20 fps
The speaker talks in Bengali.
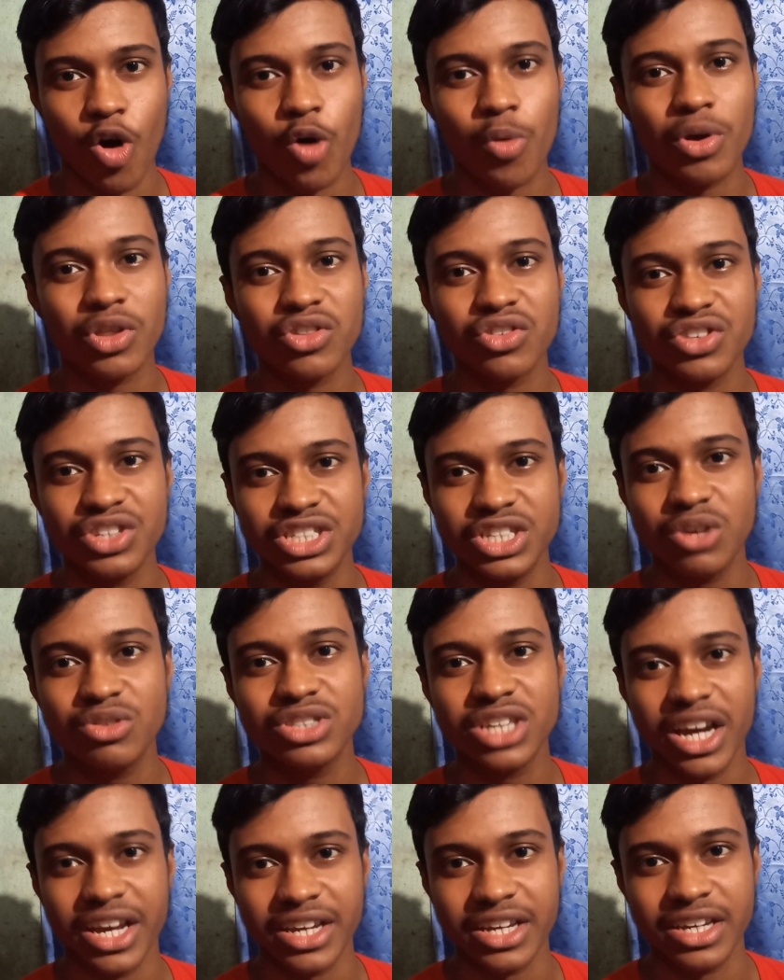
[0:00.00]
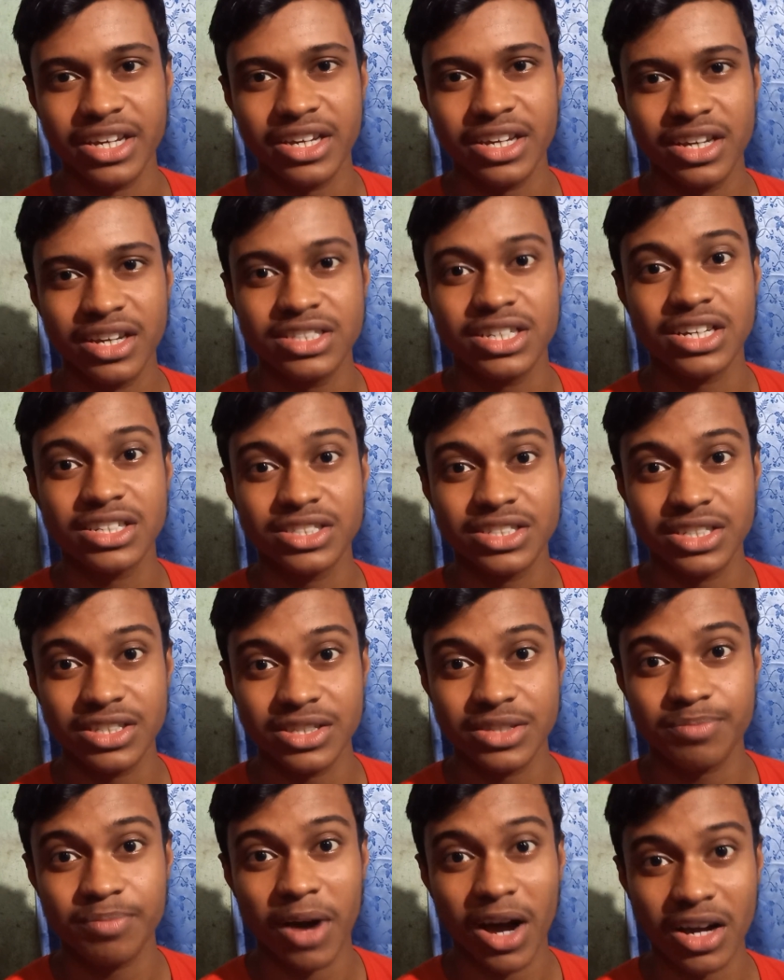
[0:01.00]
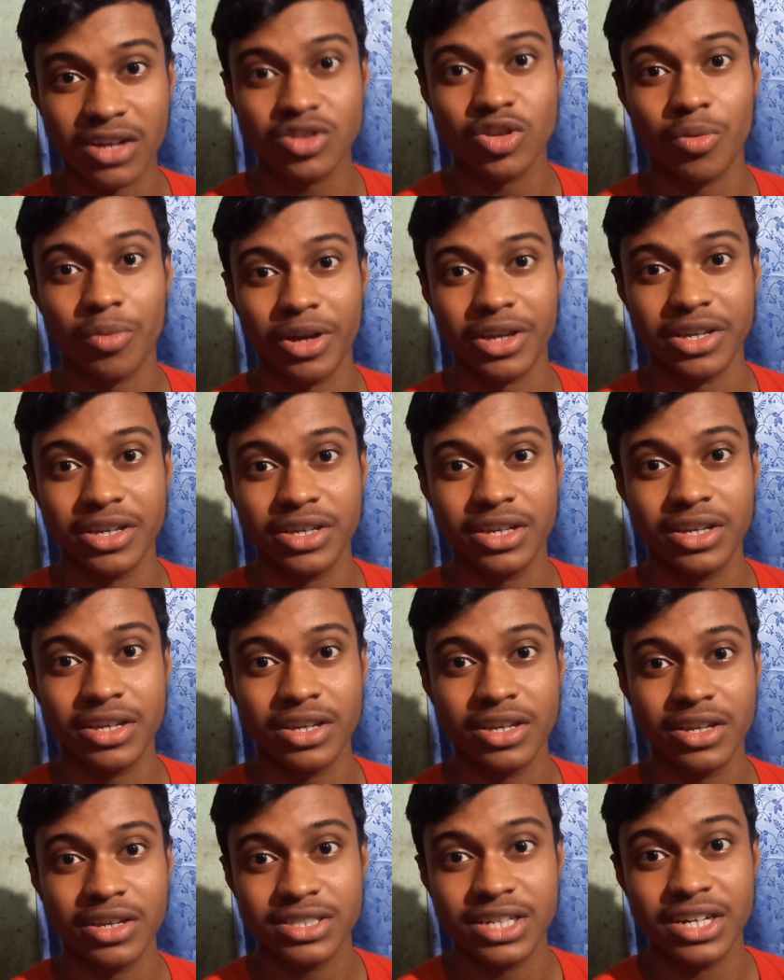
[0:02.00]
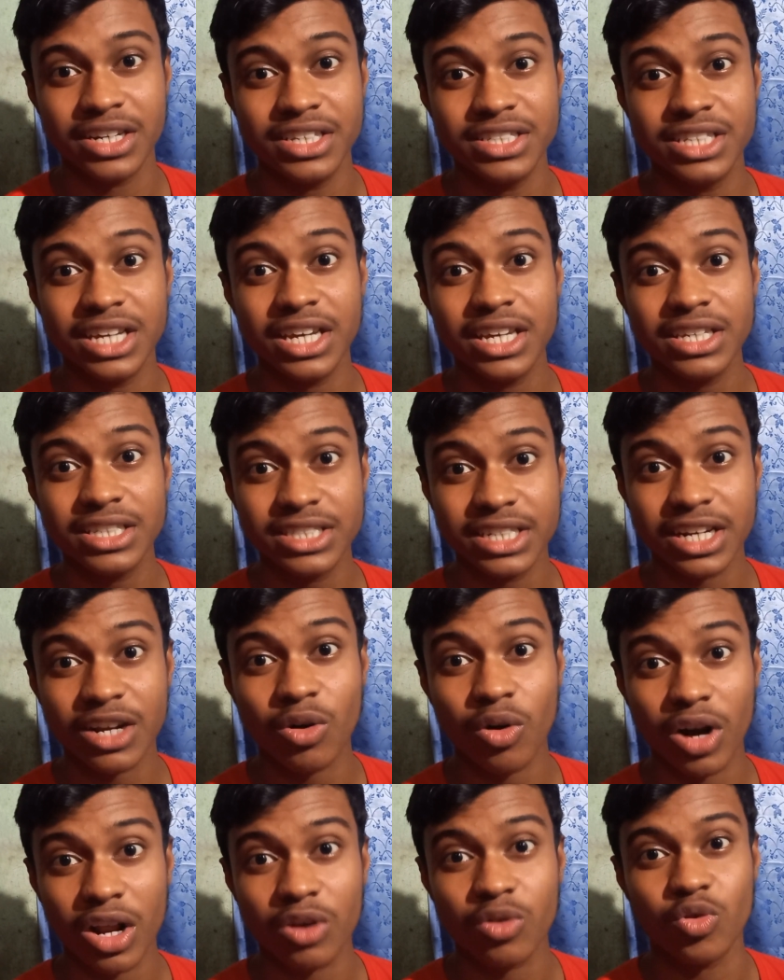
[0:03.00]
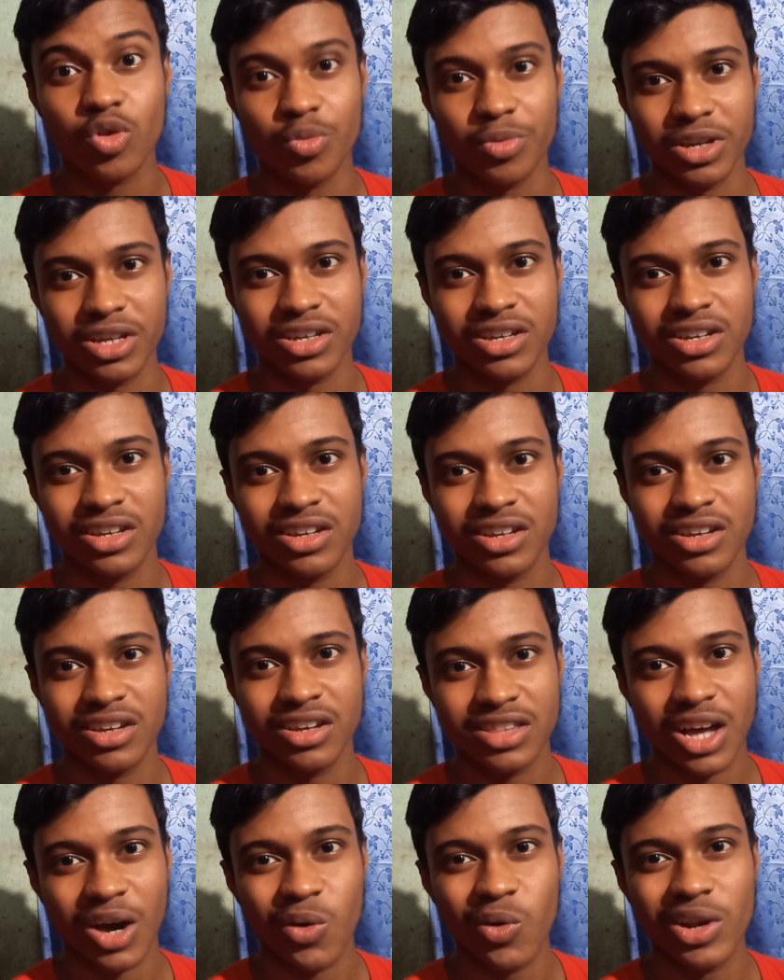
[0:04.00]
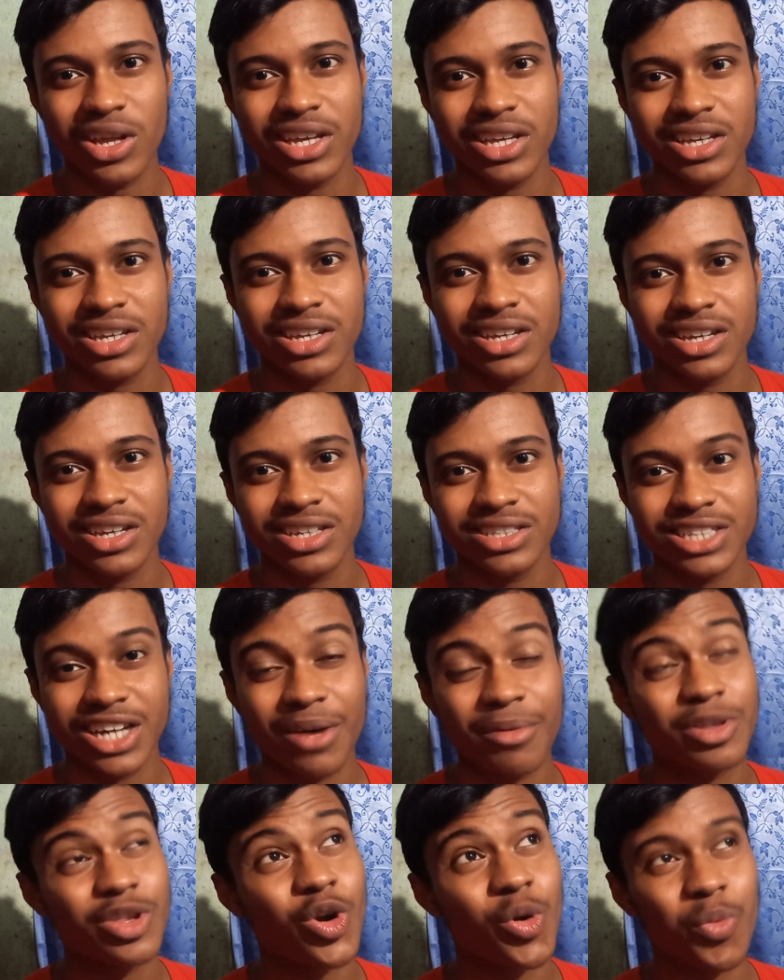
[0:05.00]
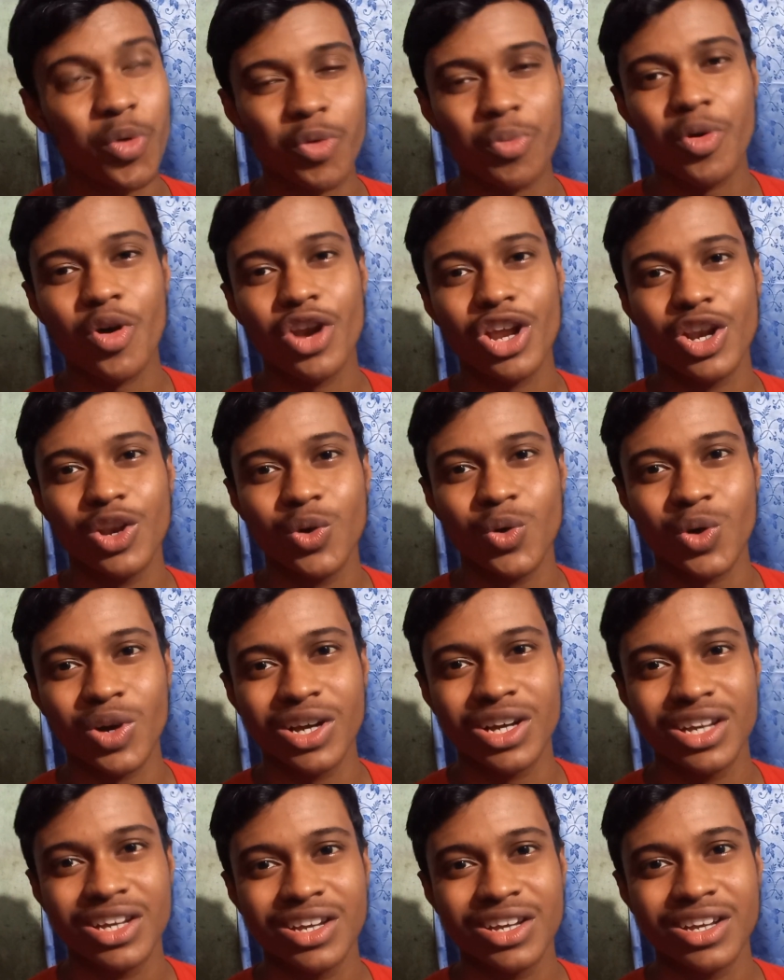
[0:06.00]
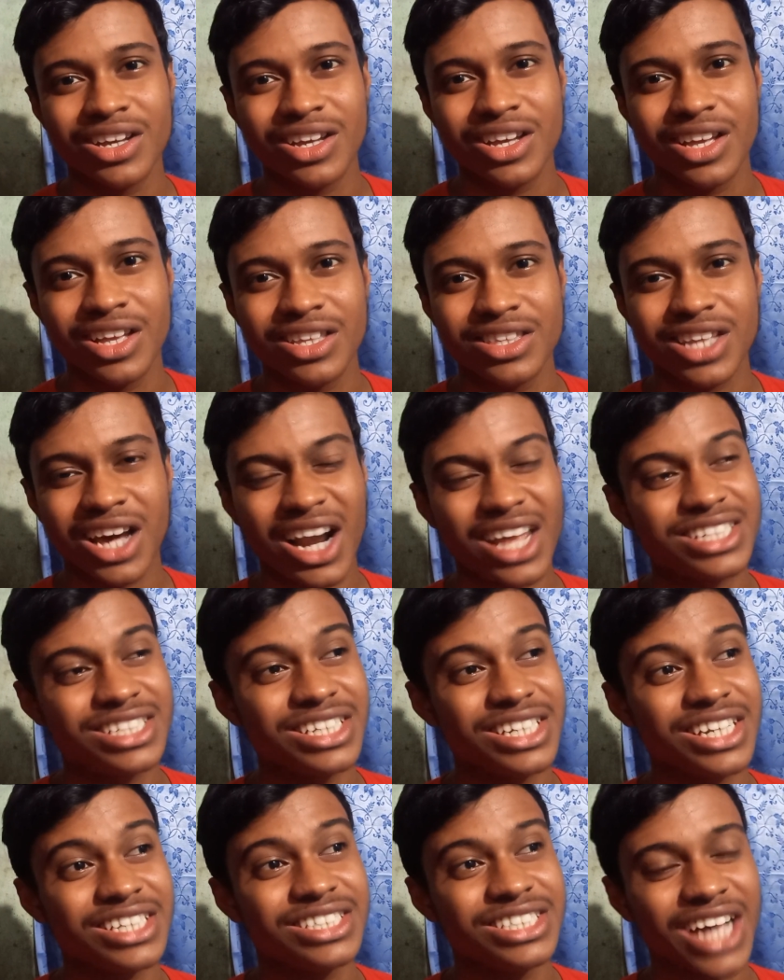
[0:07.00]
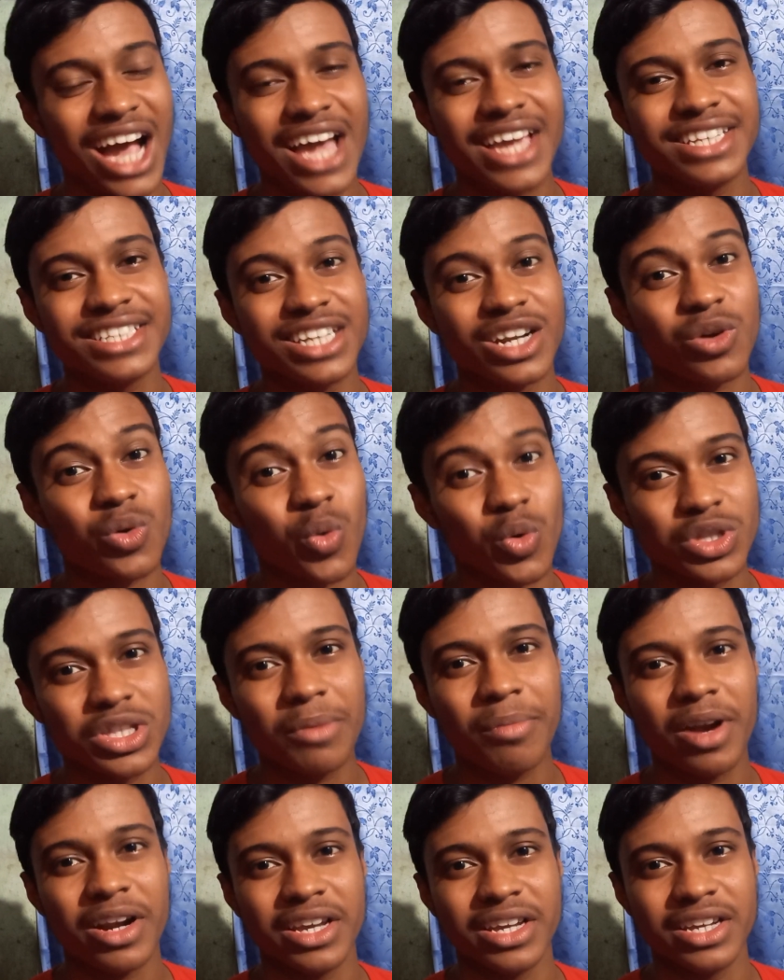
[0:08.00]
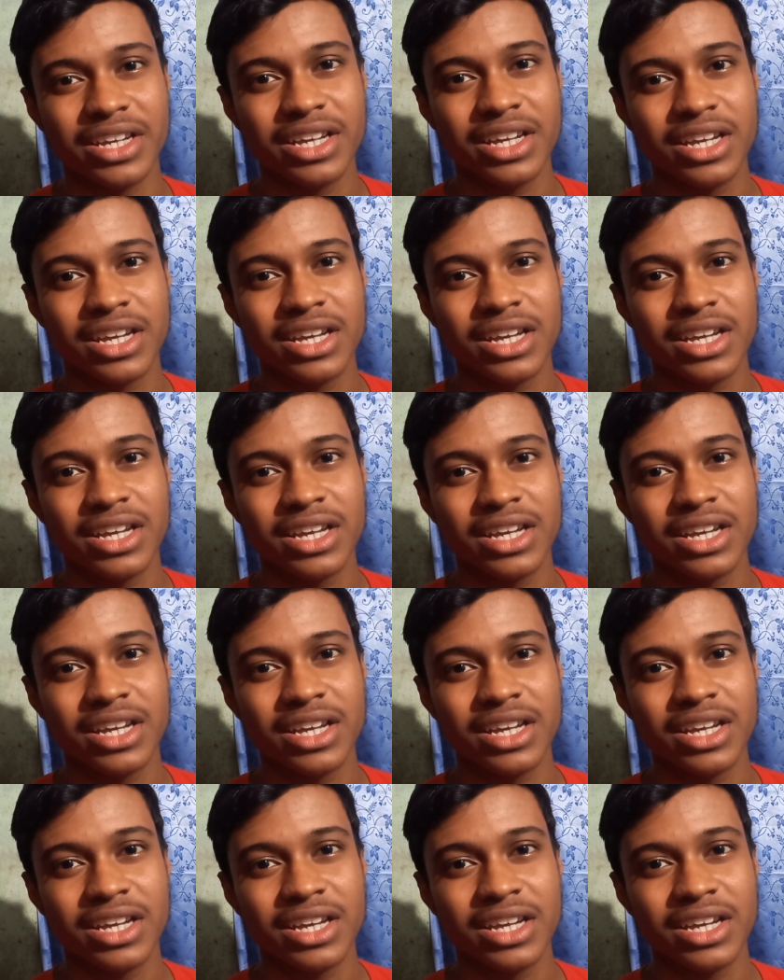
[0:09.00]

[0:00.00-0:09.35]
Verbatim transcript: ভগবান তো নিজেও চায় যে জাস্টিস পাক সবাই সে নিজেই যেটা করার করবে তাহলে যারা আমাদের ওপর মহলের লোক তারা যেটা চায় সেটা করতে পারে